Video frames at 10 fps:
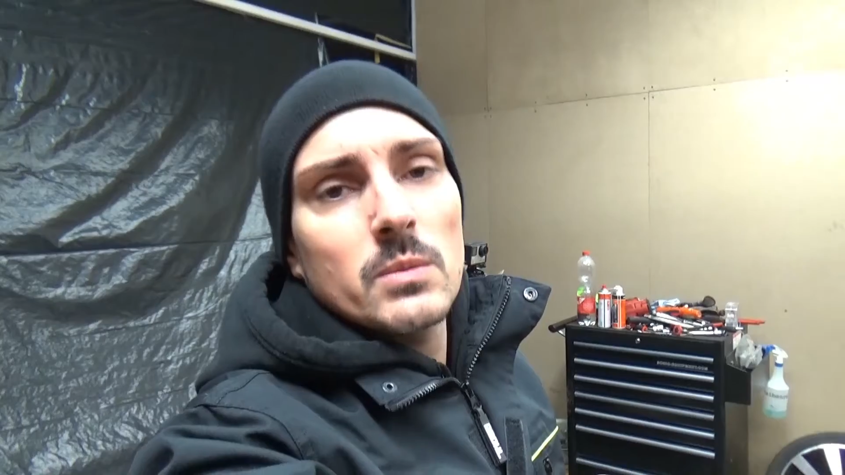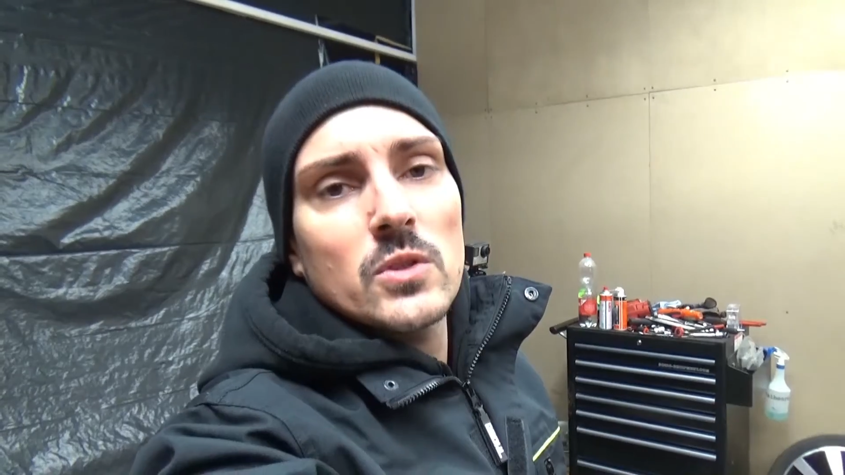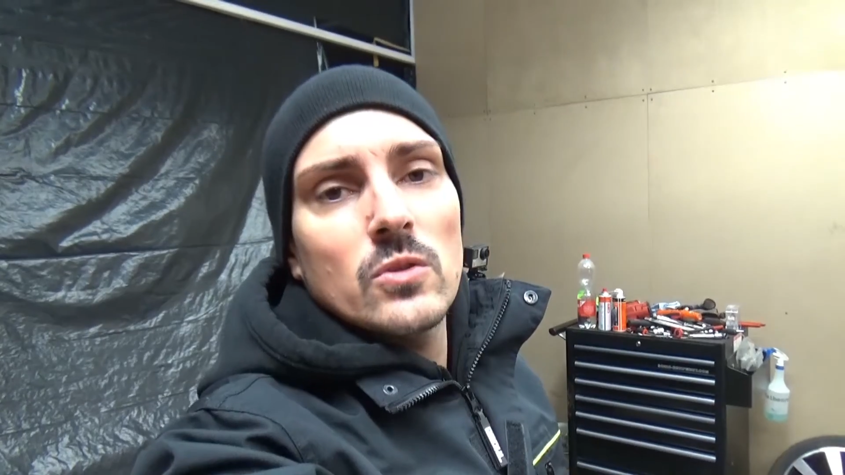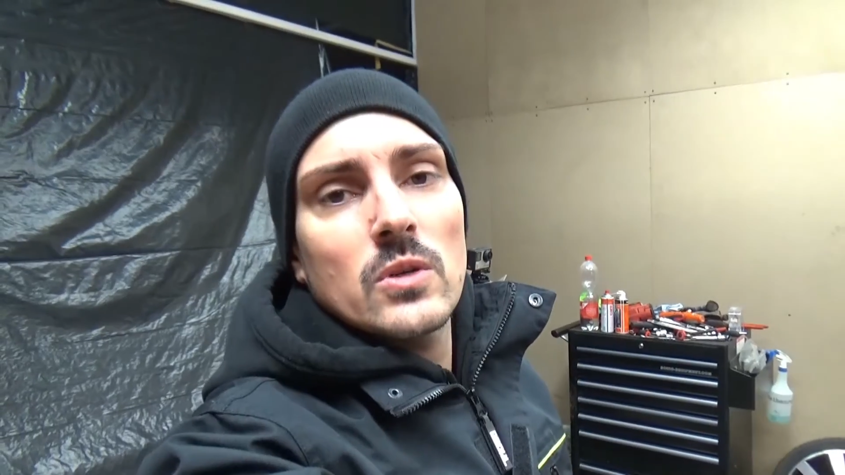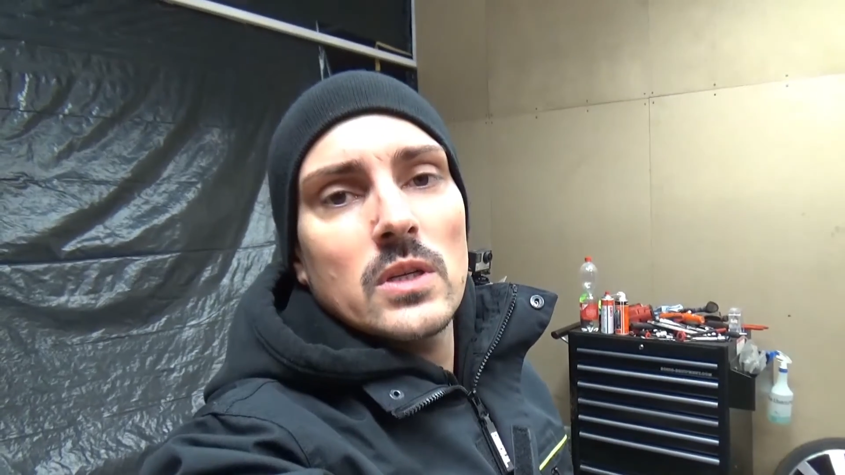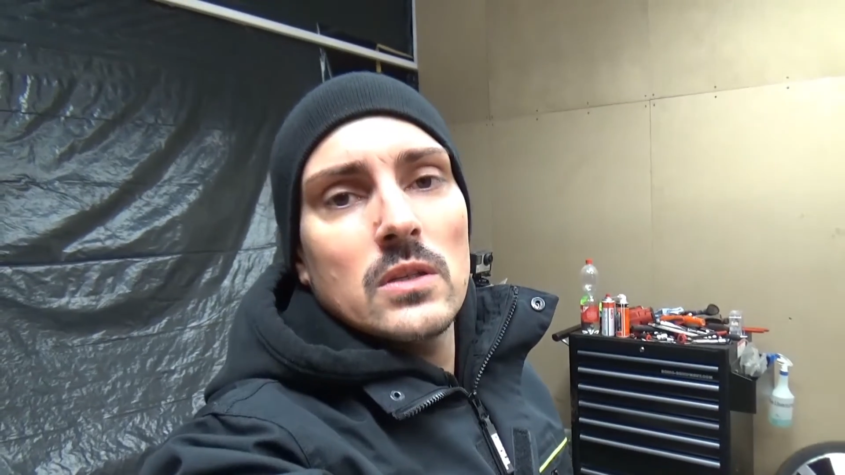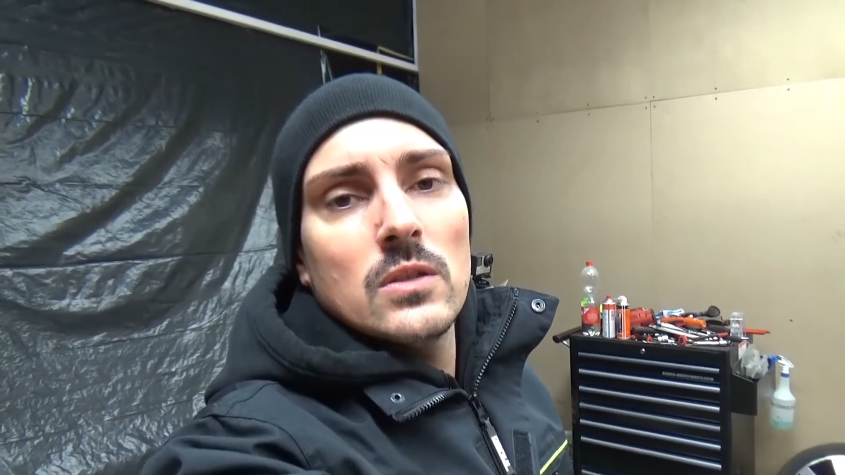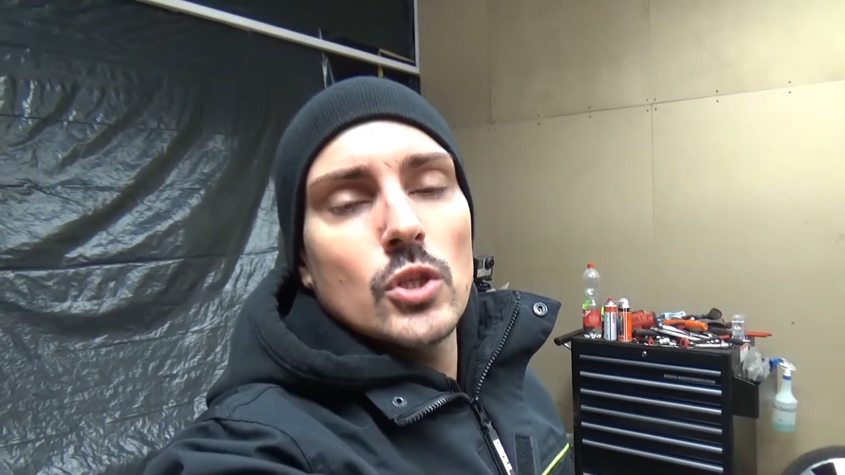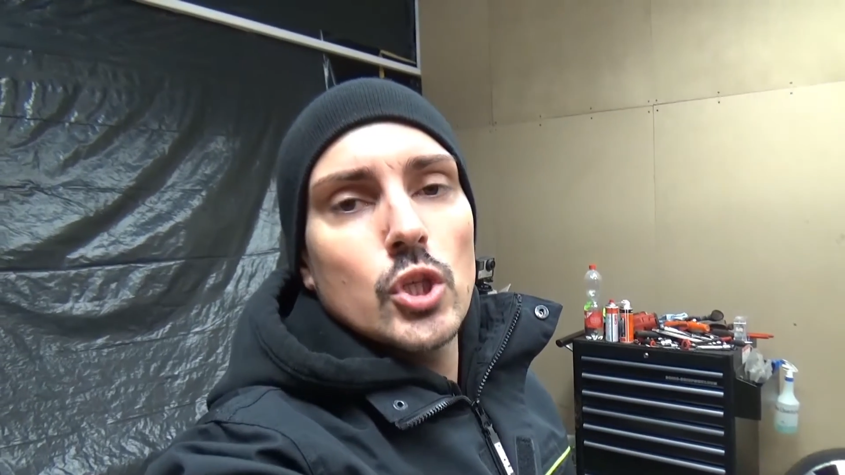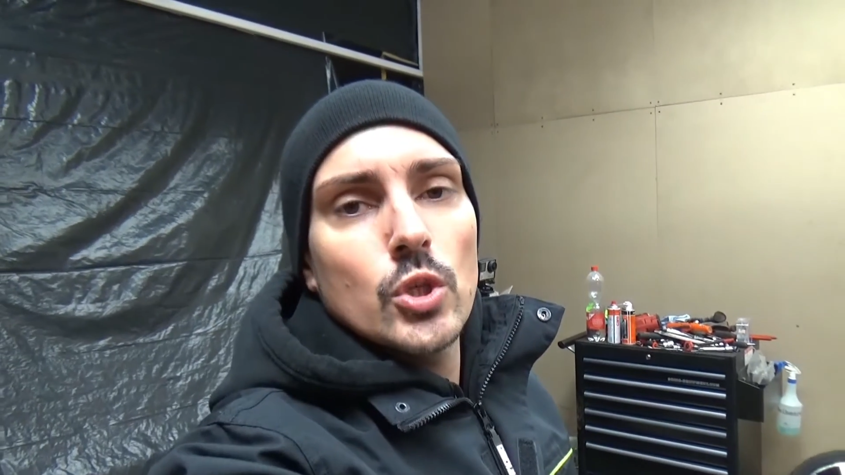mal, circa
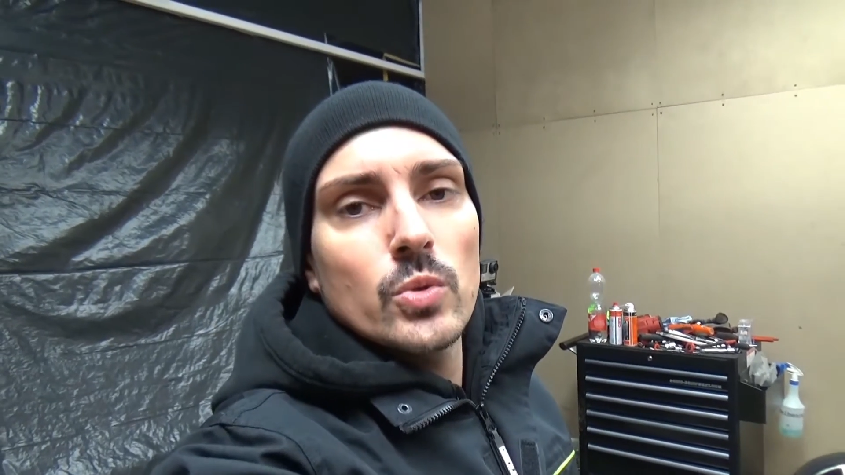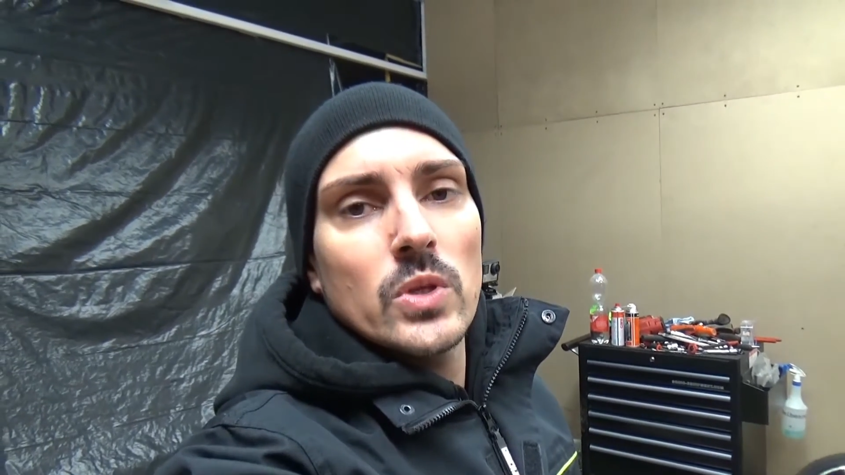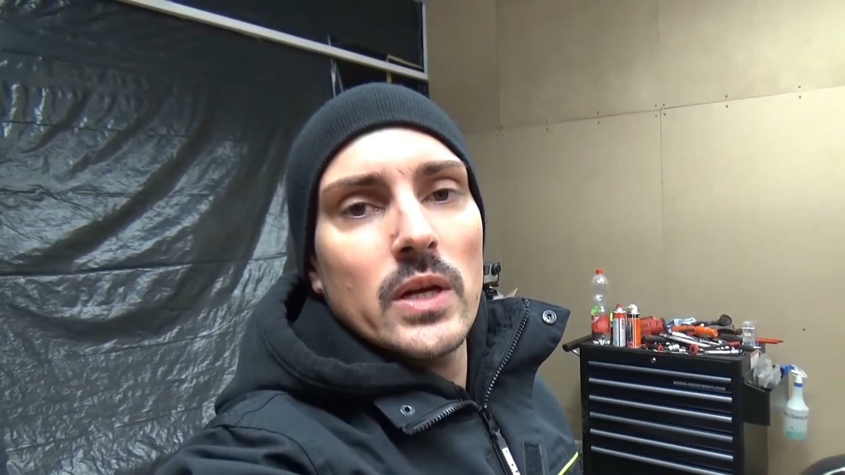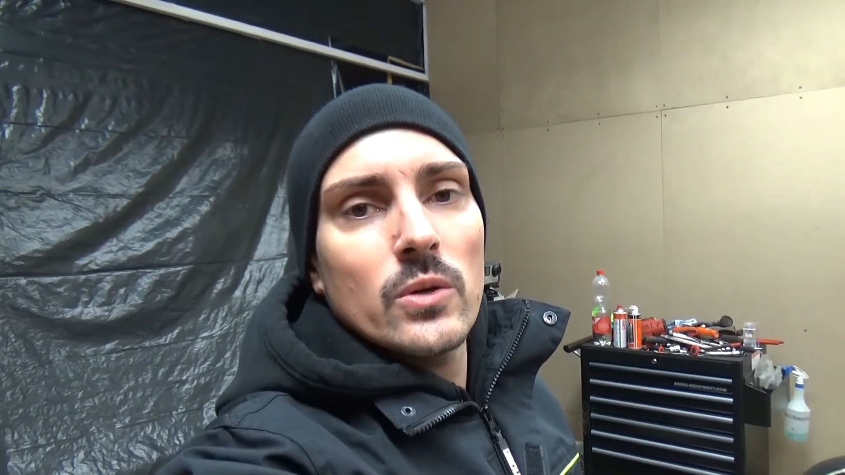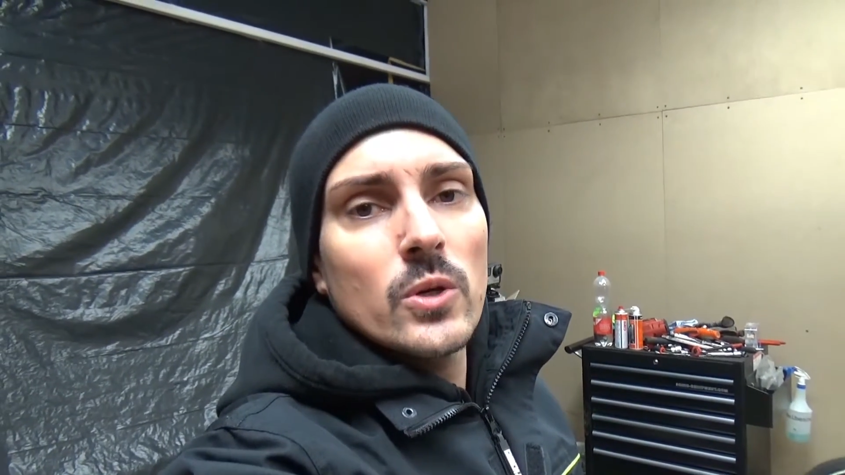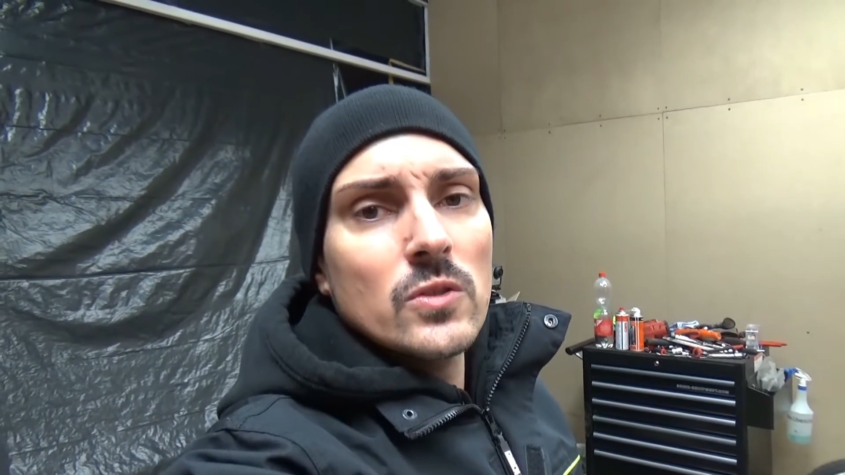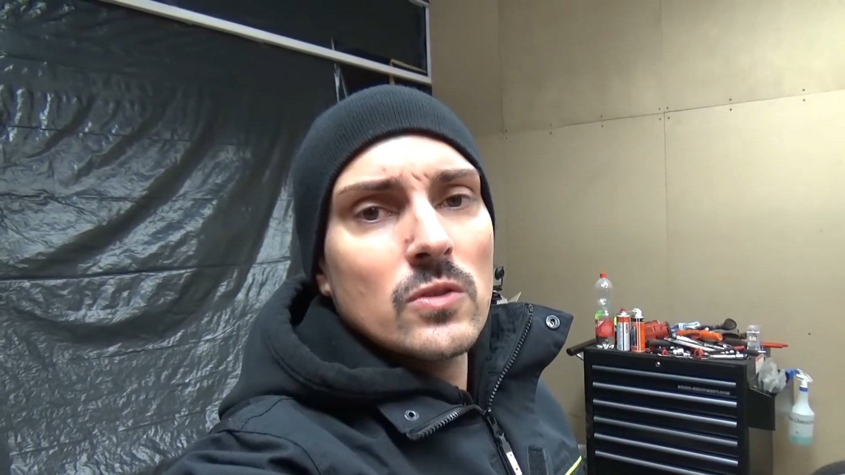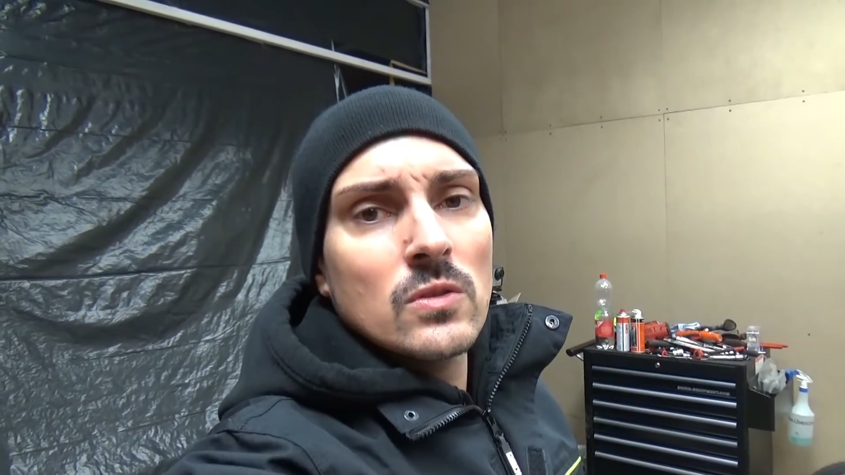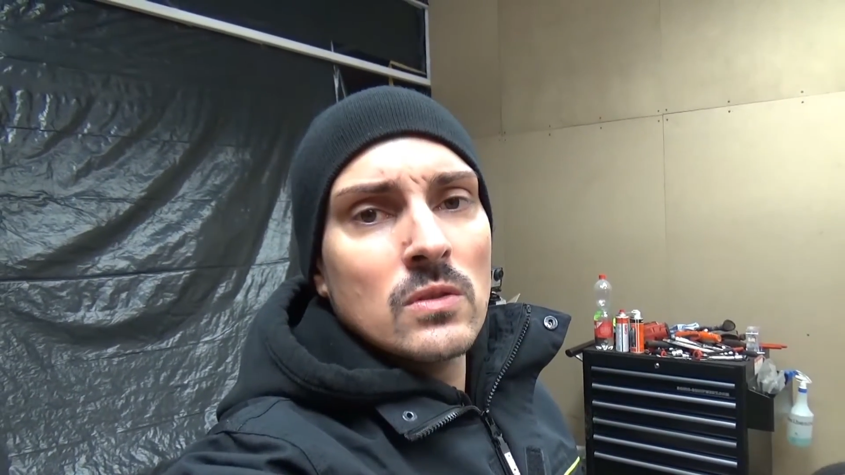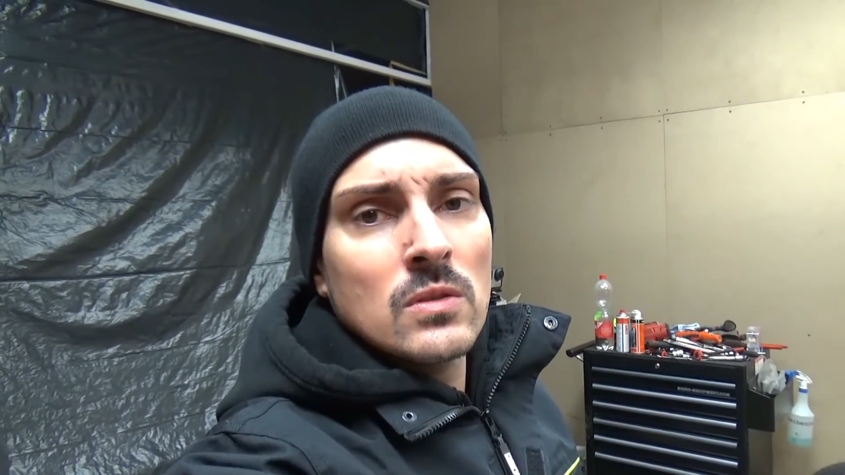eine Stunde lang
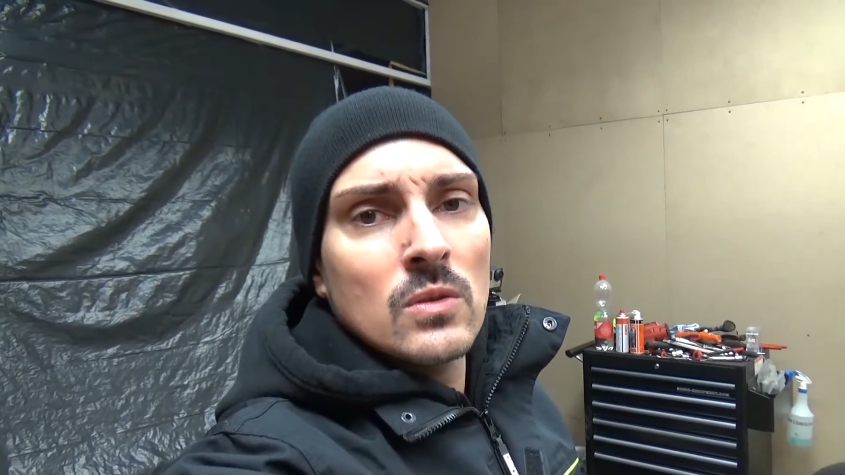kosten